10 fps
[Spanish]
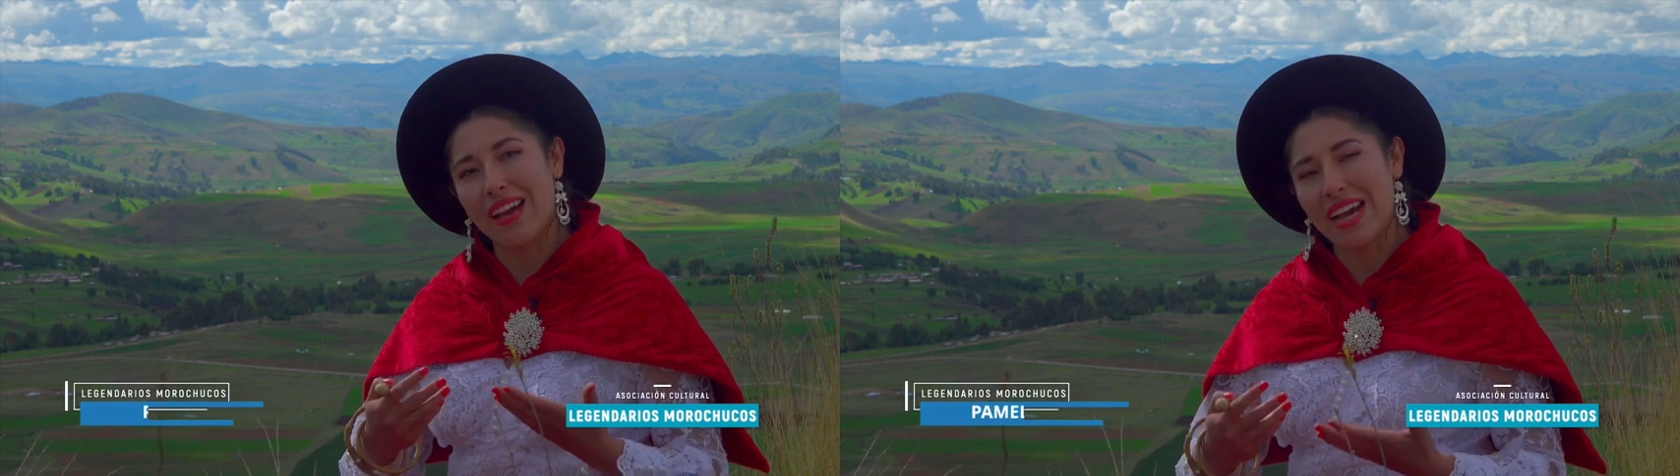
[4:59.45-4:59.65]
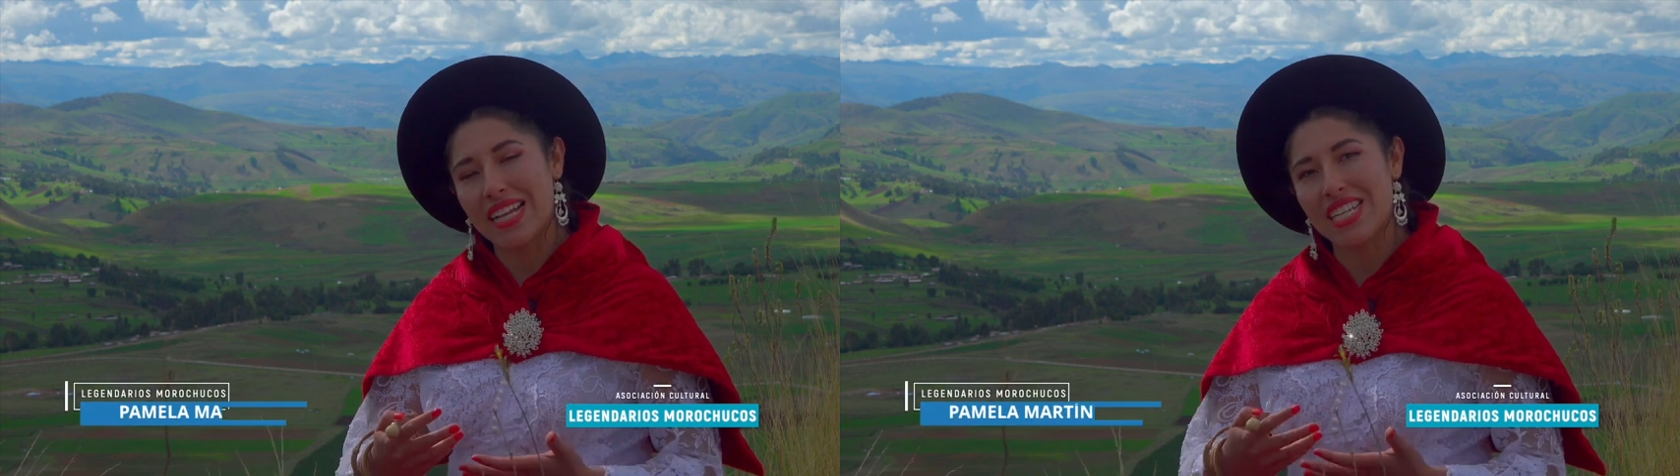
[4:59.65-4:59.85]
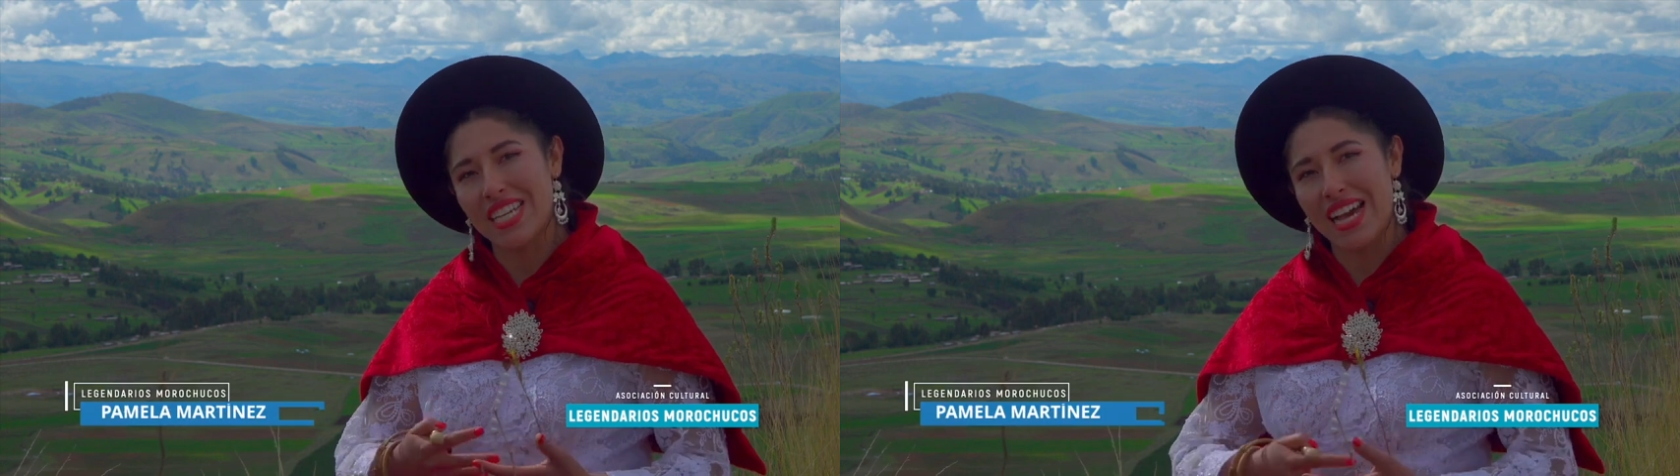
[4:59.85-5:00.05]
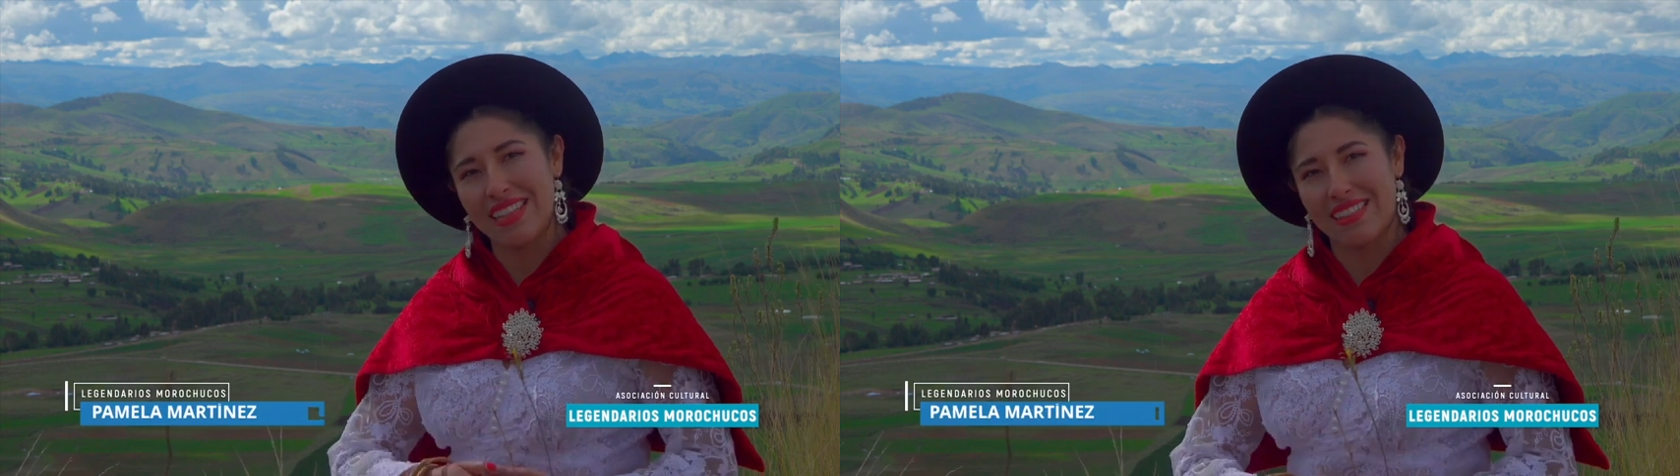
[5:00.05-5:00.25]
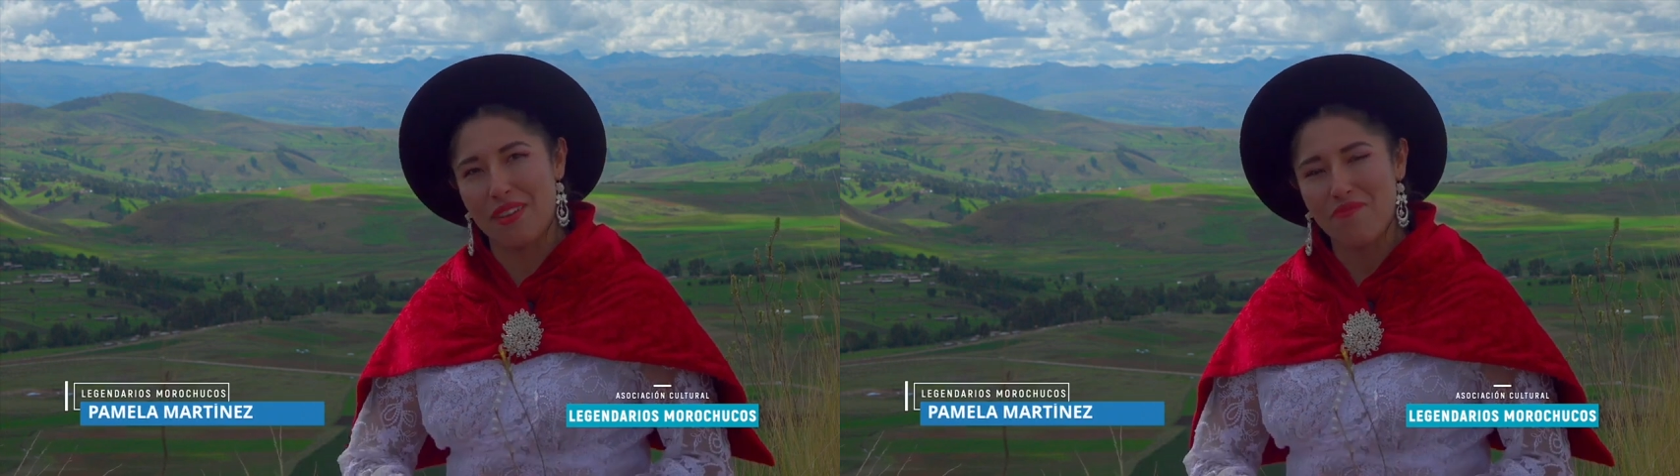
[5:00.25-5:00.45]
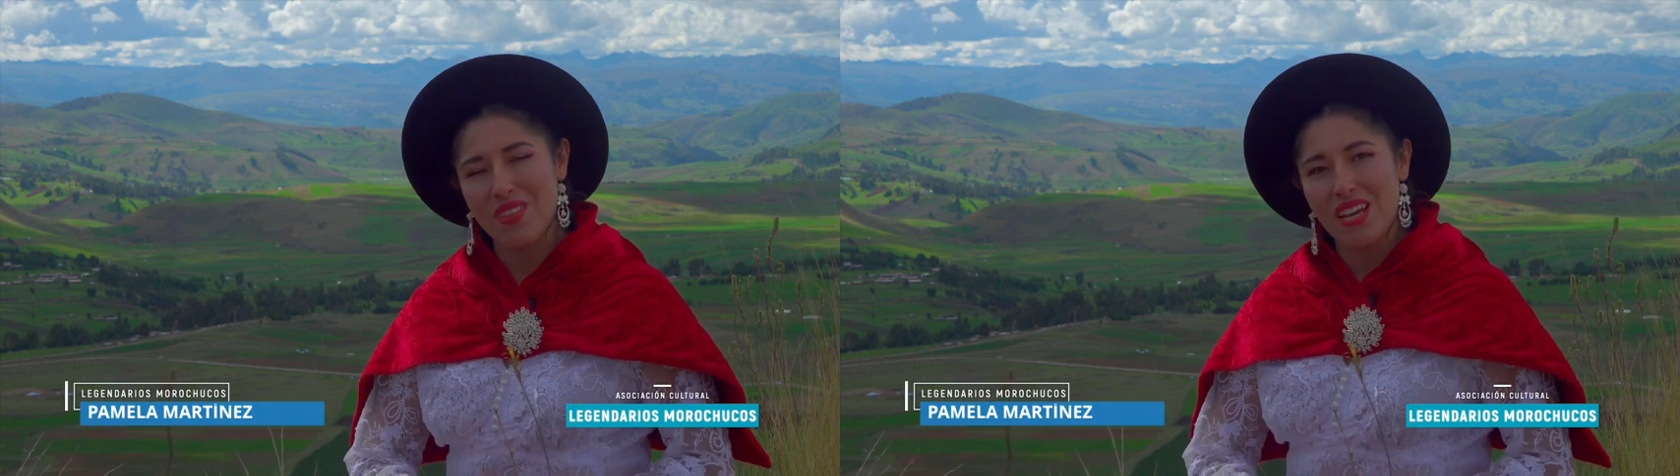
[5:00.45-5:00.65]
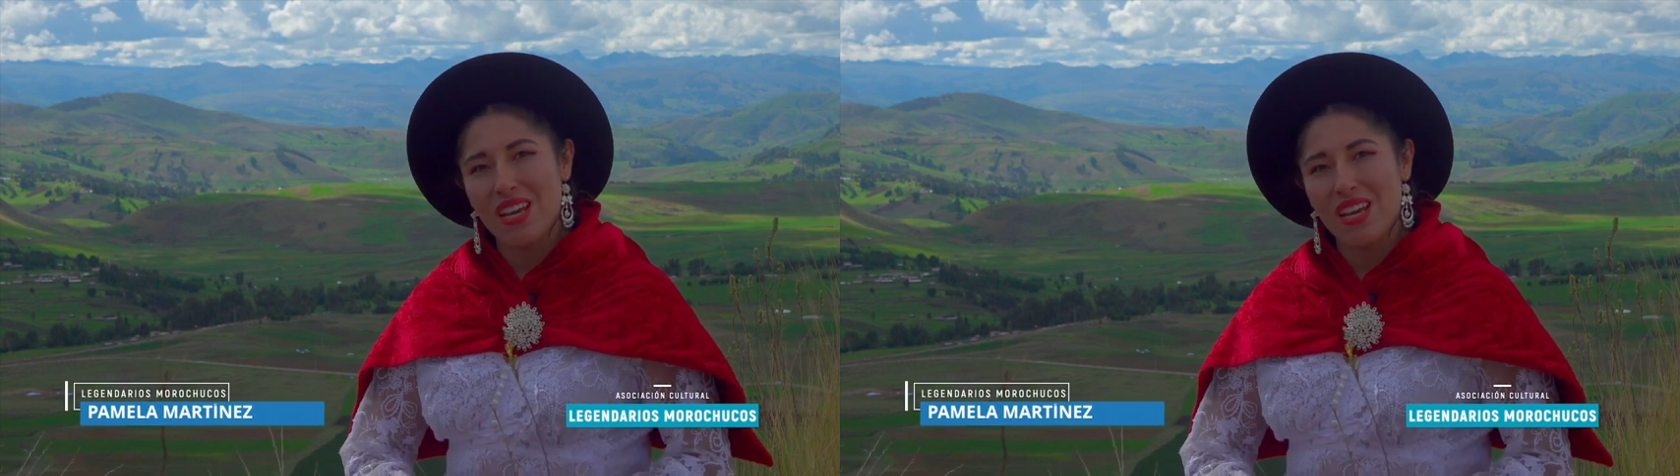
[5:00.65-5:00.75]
Cachi Alta.